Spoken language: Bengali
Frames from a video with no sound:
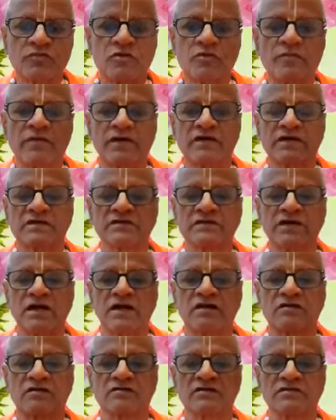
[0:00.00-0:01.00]
ব্রহ্মাণ্ডকে
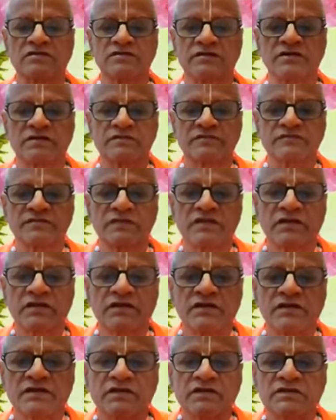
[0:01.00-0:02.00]
ধারণ করছেন
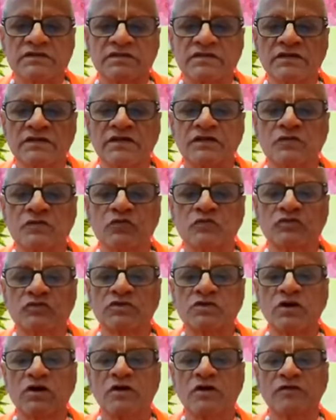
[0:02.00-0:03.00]
তিনি
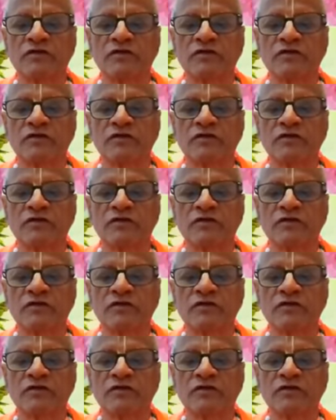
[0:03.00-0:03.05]
রুদ্র